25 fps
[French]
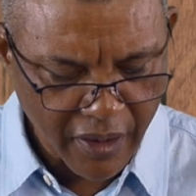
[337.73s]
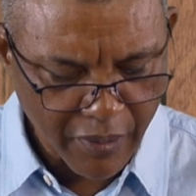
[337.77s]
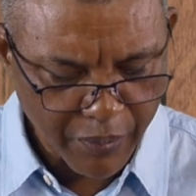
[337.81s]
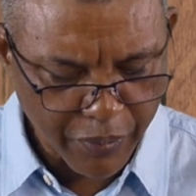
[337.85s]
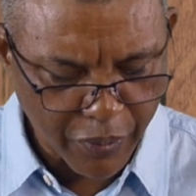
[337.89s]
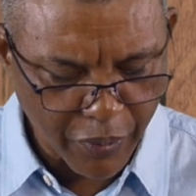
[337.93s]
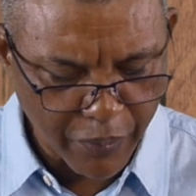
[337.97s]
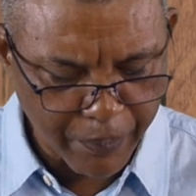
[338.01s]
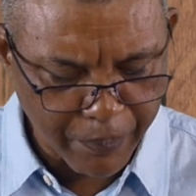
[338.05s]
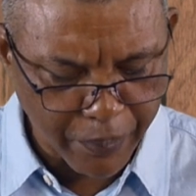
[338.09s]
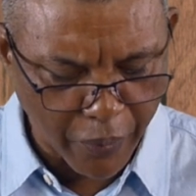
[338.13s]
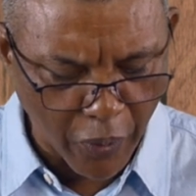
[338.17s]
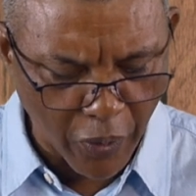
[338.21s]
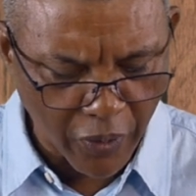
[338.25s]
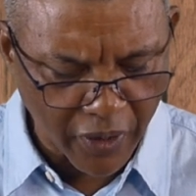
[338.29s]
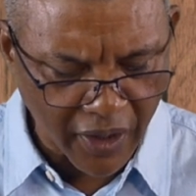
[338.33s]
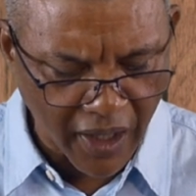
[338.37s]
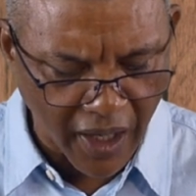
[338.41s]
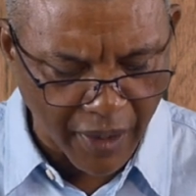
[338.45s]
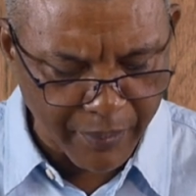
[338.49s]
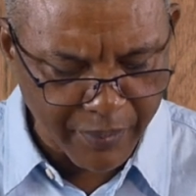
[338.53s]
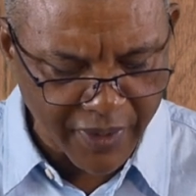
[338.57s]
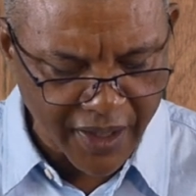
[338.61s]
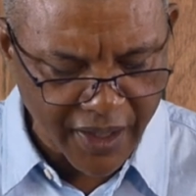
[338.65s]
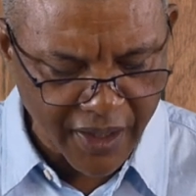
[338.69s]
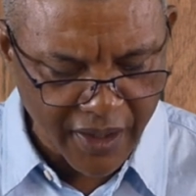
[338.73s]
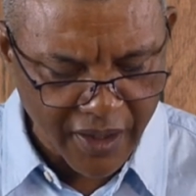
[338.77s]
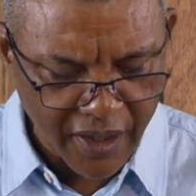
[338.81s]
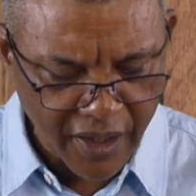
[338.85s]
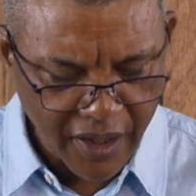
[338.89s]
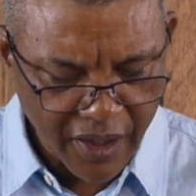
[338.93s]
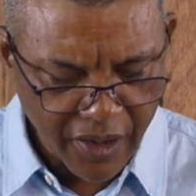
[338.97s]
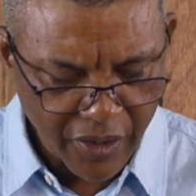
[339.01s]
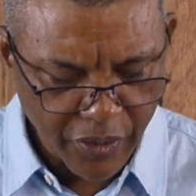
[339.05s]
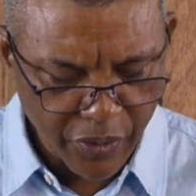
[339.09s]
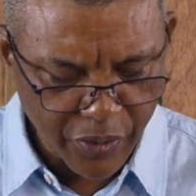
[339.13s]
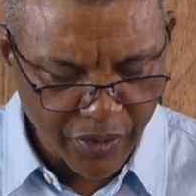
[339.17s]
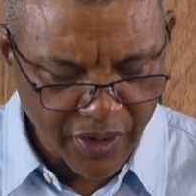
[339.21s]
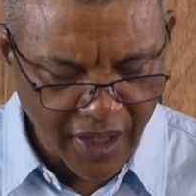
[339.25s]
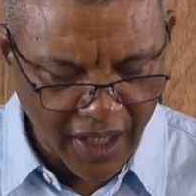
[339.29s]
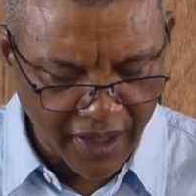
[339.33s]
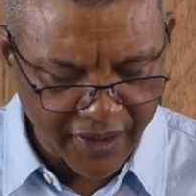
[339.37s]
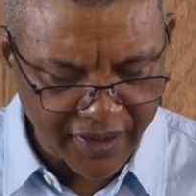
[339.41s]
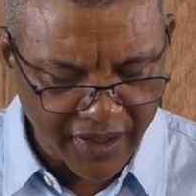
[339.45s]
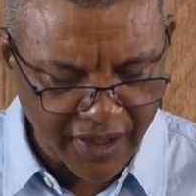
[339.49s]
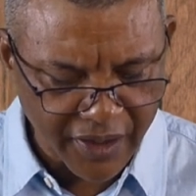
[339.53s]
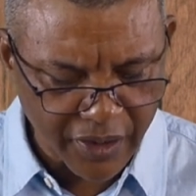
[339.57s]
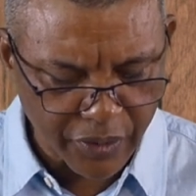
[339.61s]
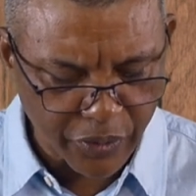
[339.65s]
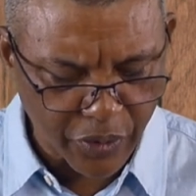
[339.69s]
pour proclamer une
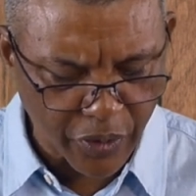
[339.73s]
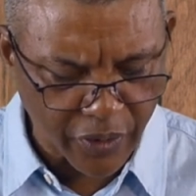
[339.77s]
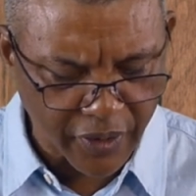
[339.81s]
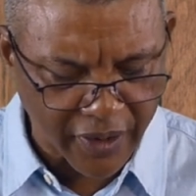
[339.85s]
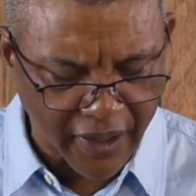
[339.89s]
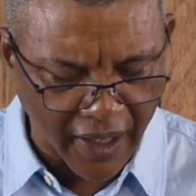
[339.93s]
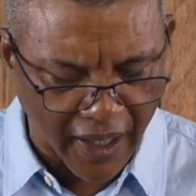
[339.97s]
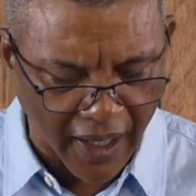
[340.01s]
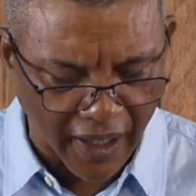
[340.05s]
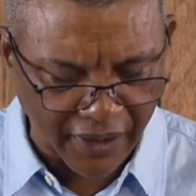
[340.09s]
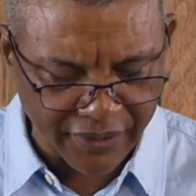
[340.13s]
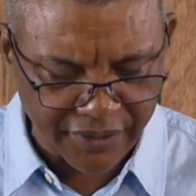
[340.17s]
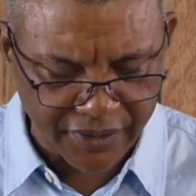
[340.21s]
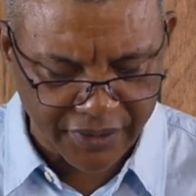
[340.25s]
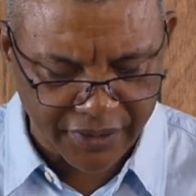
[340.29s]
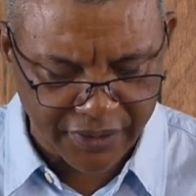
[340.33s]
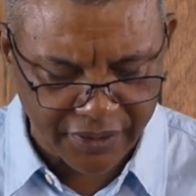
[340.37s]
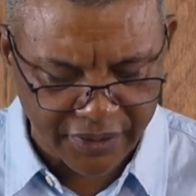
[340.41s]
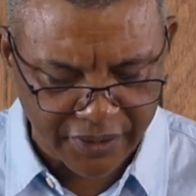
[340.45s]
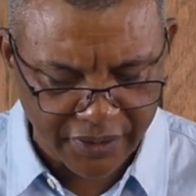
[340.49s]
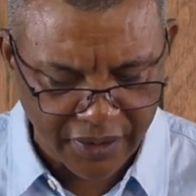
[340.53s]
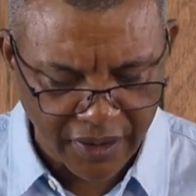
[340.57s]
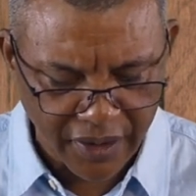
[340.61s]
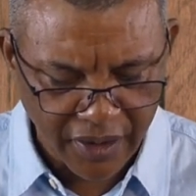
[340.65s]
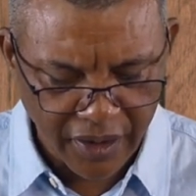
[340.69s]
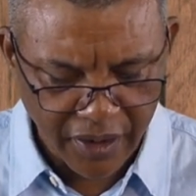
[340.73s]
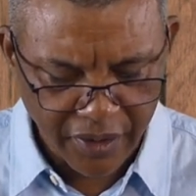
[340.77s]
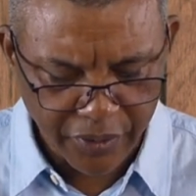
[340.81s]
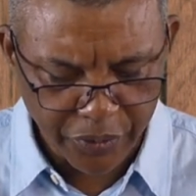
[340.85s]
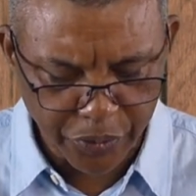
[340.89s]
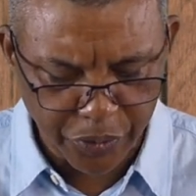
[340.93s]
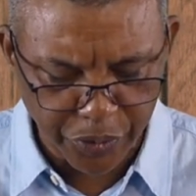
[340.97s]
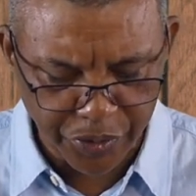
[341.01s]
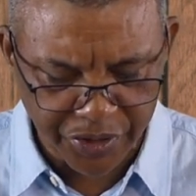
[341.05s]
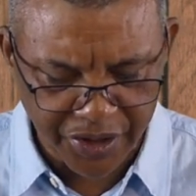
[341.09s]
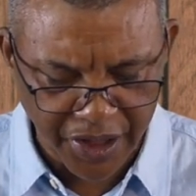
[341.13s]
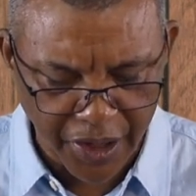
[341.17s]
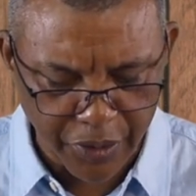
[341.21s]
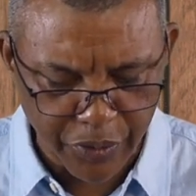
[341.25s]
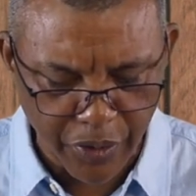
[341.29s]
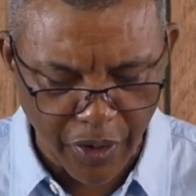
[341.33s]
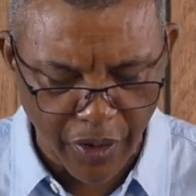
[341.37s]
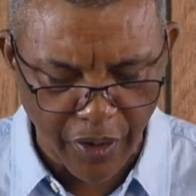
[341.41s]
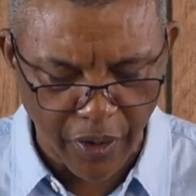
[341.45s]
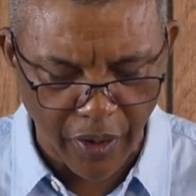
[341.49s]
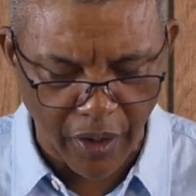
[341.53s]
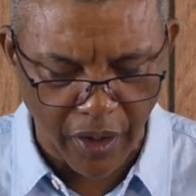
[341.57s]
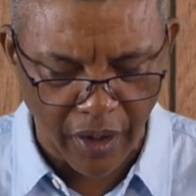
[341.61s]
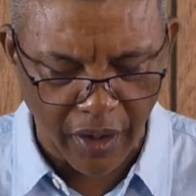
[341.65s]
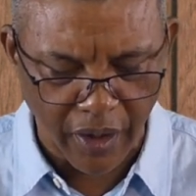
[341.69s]
année de grâce du
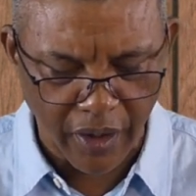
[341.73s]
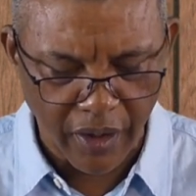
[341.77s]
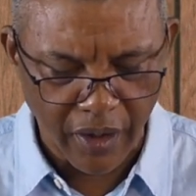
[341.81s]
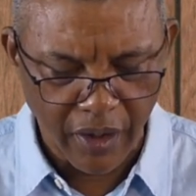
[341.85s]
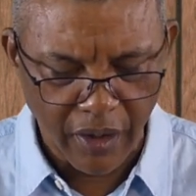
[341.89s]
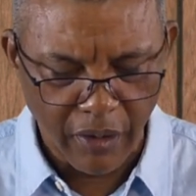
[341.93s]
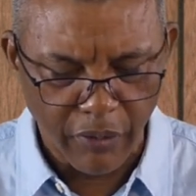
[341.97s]
Seigneur.